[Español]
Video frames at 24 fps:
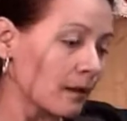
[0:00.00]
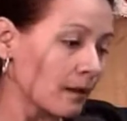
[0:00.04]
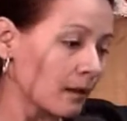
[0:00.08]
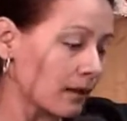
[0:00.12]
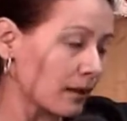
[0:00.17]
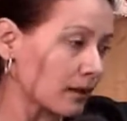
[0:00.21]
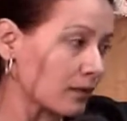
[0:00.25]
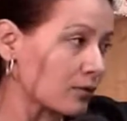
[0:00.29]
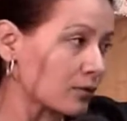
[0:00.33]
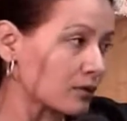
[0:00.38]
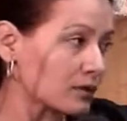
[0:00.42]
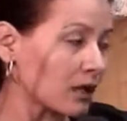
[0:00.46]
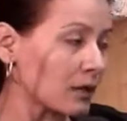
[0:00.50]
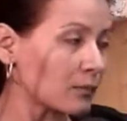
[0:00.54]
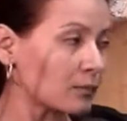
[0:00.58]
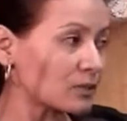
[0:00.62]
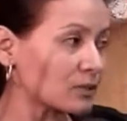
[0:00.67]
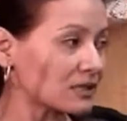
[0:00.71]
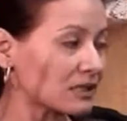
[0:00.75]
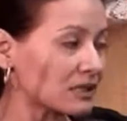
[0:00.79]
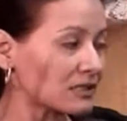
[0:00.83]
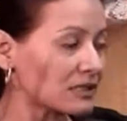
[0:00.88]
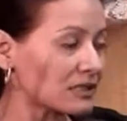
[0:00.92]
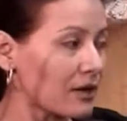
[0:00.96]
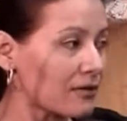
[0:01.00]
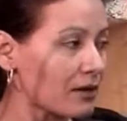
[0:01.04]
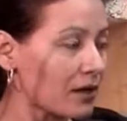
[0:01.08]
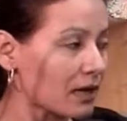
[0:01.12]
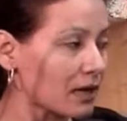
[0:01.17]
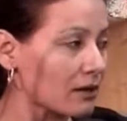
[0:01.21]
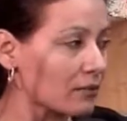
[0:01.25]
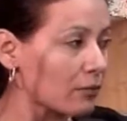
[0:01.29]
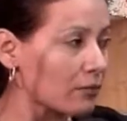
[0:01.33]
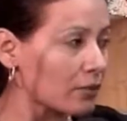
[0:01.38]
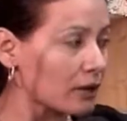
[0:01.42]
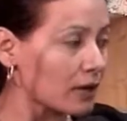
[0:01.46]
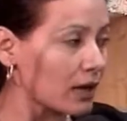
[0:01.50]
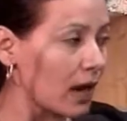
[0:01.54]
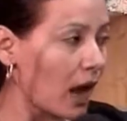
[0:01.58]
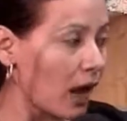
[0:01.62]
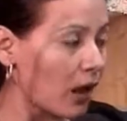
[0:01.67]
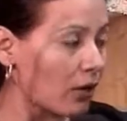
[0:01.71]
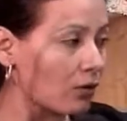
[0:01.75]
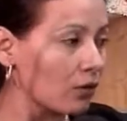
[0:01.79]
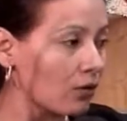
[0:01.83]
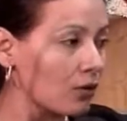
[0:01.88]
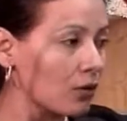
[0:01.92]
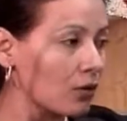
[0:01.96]
Recordar pues que se había
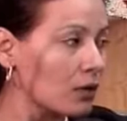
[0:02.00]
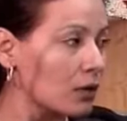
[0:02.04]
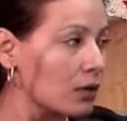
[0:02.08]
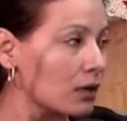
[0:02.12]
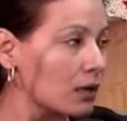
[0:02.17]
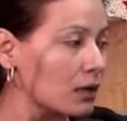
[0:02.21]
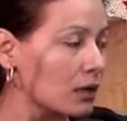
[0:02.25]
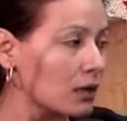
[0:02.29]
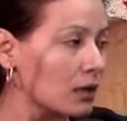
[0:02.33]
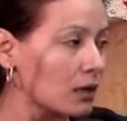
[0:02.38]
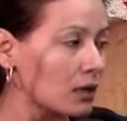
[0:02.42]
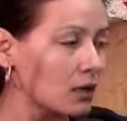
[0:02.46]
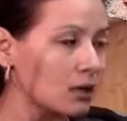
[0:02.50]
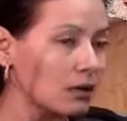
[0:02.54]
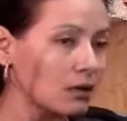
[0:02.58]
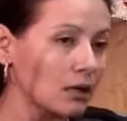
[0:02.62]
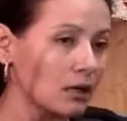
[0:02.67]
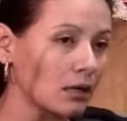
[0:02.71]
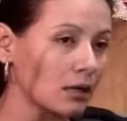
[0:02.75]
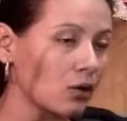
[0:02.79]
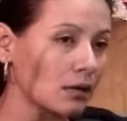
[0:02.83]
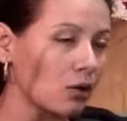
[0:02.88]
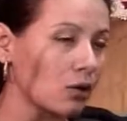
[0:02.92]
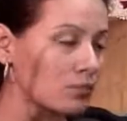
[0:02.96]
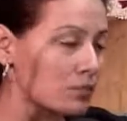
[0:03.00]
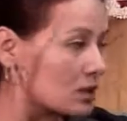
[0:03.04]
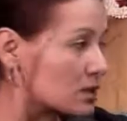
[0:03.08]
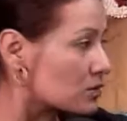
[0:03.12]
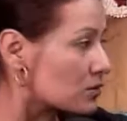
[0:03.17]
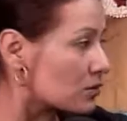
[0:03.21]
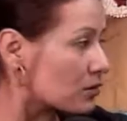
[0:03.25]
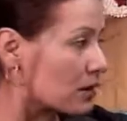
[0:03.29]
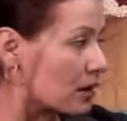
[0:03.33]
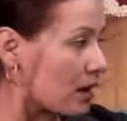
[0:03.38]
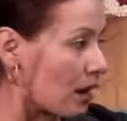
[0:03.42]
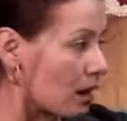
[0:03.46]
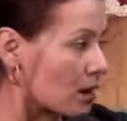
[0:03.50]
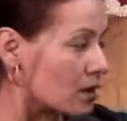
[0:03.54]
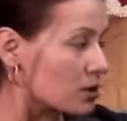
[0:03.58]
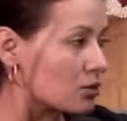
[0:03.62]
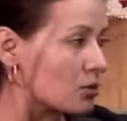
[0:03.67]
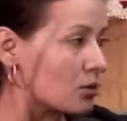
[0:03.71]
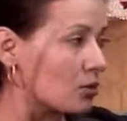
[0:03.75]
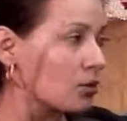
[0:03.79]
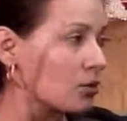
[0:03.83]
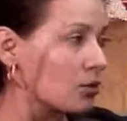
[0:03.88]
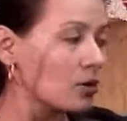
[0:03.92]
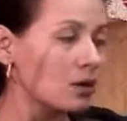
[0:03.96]
remodelado en el comienzo de
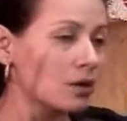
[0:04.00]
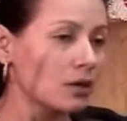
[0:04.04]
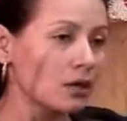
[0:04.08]
año.